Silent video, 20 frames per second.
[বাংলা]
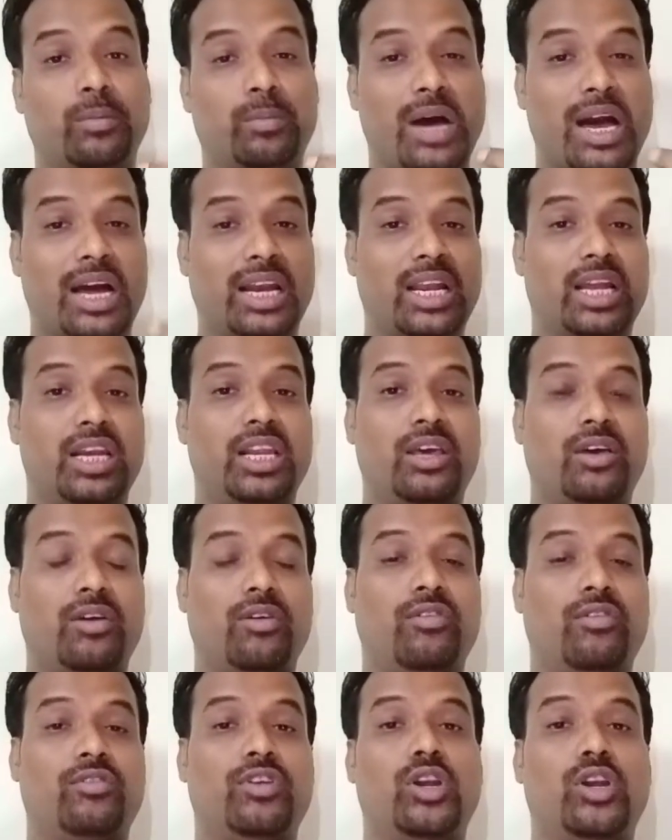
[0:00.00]
বাংলা নিয়ে
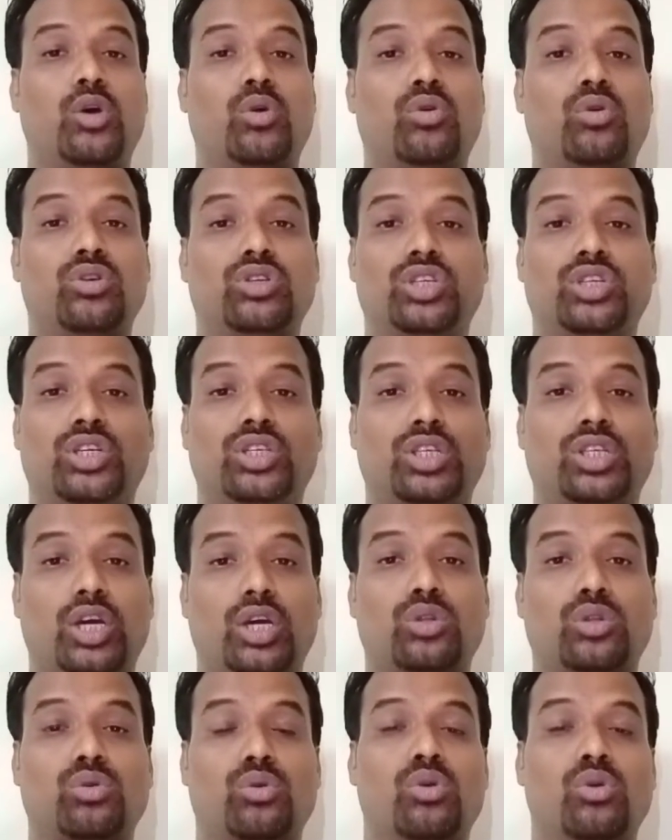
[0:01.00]
ভিডিও করছি
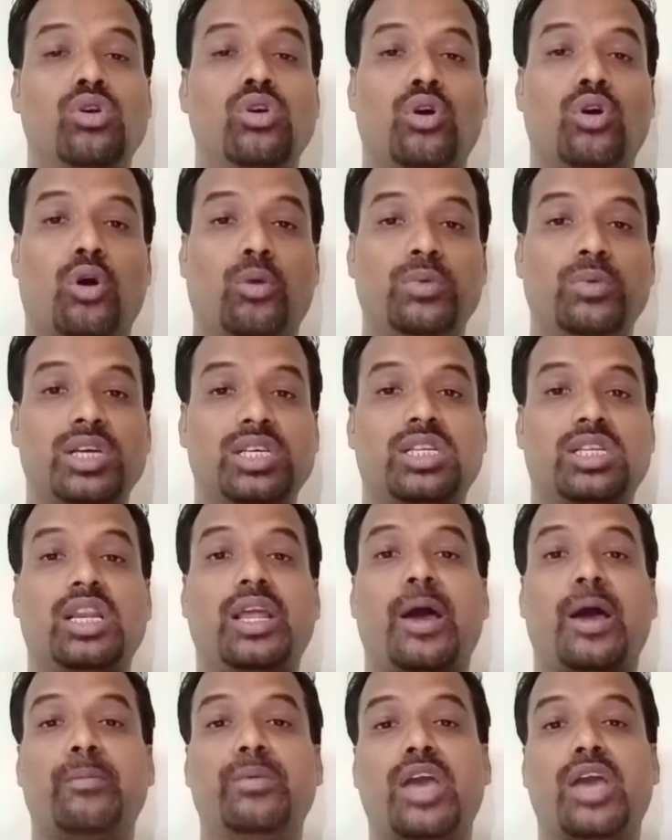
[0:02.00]
সেহেতু অবভিয়াসলি
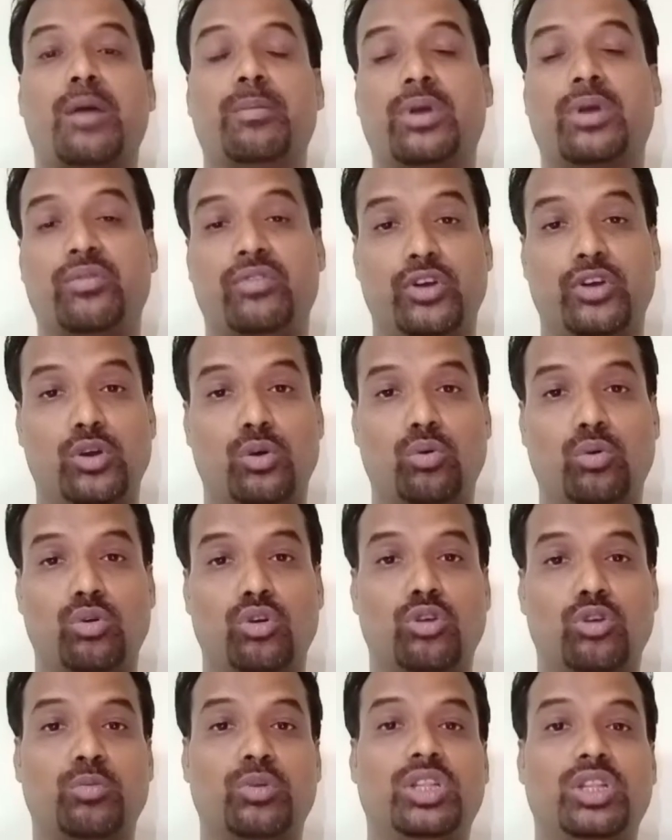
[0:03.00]
আমি আমার
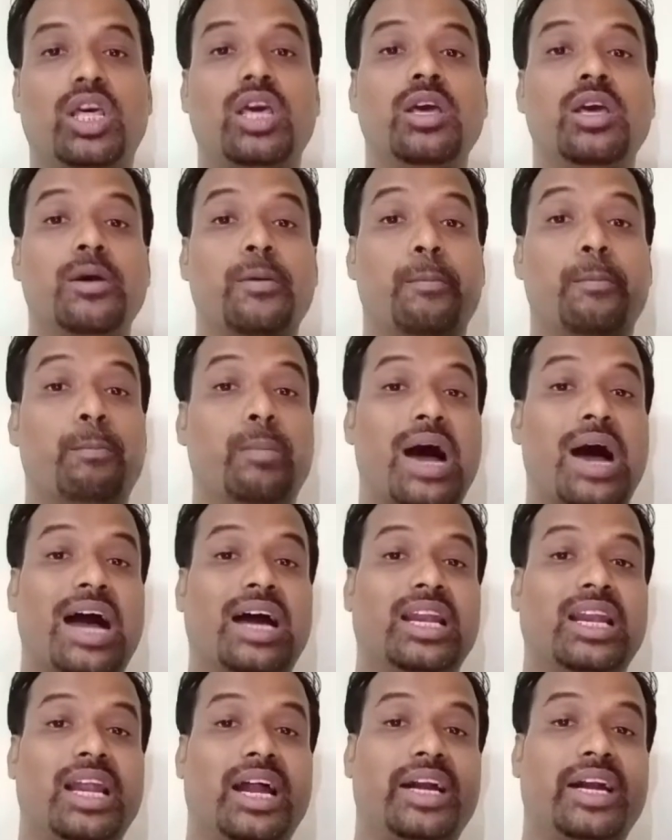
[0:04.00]
ভিডিওগুলোর মধ্যে
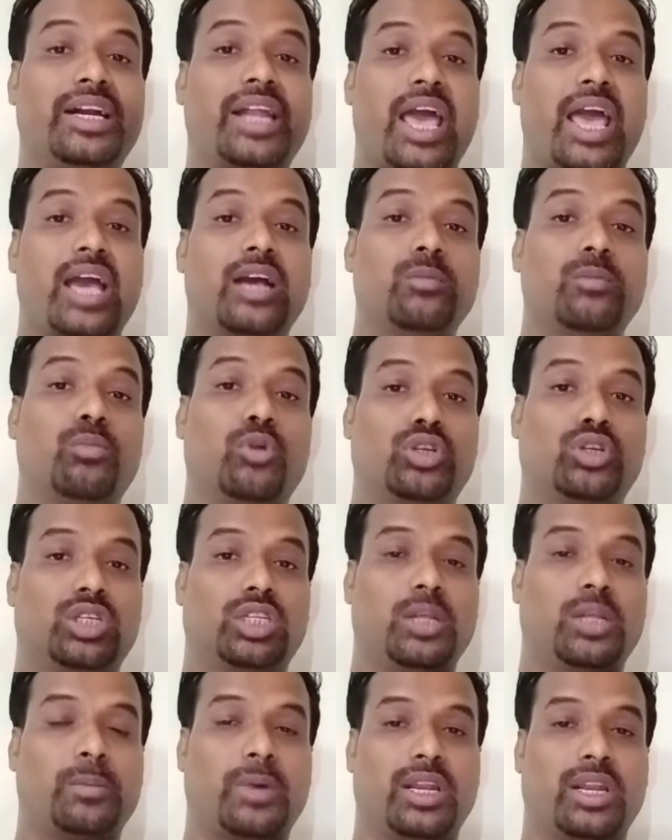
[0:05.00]
বাংলা ট্যাগ
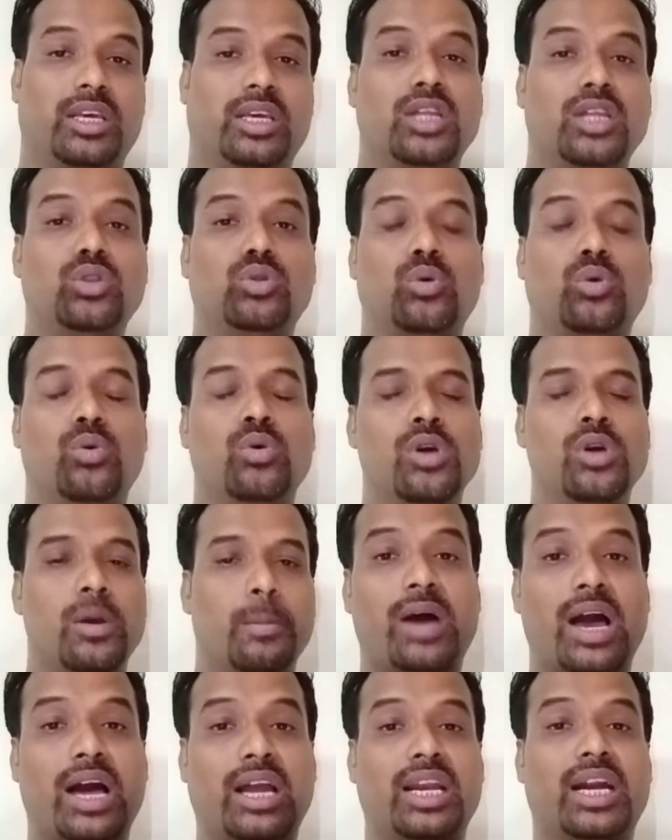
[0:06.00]
বসাতে পারি কিন্তু
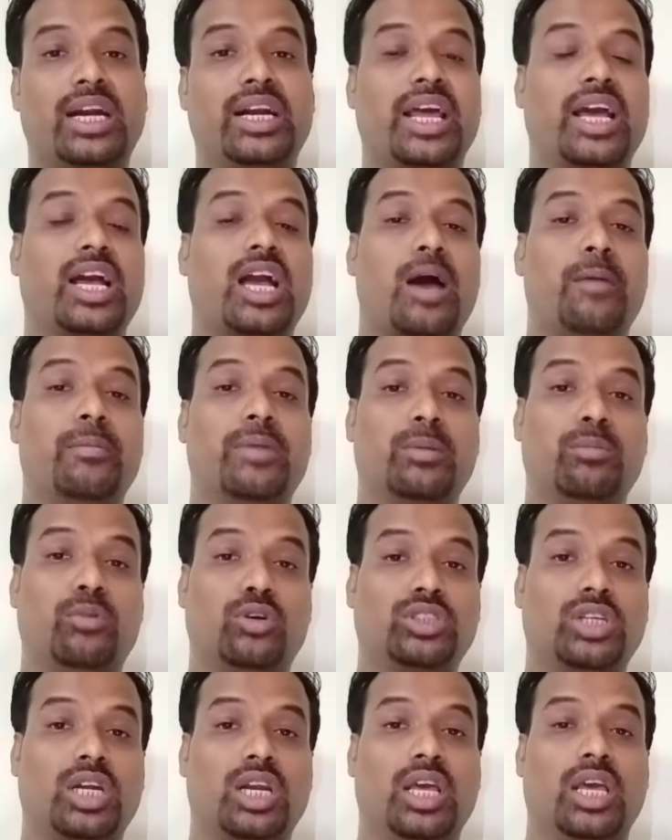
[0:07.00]
বাংলা ট্যাগ আমরা
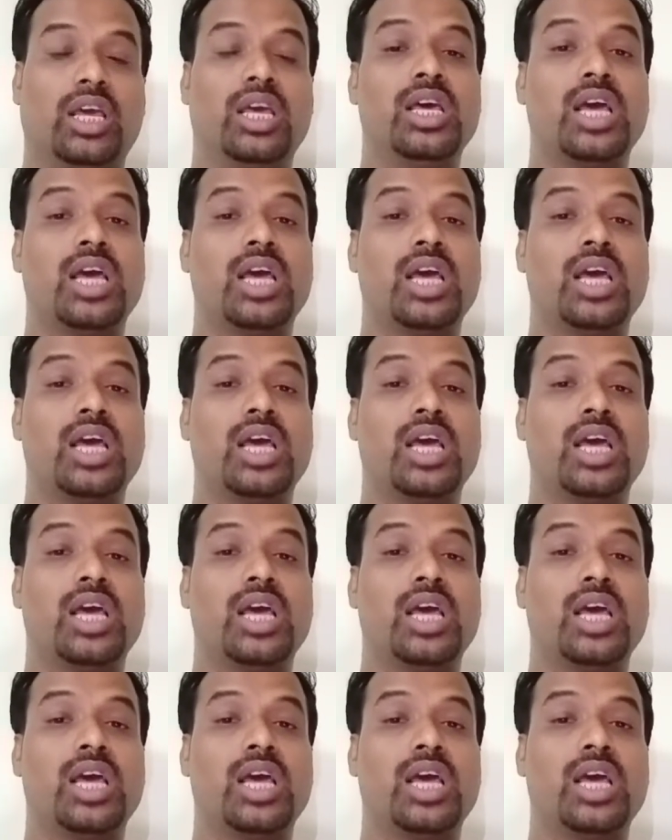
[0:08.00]
বসালে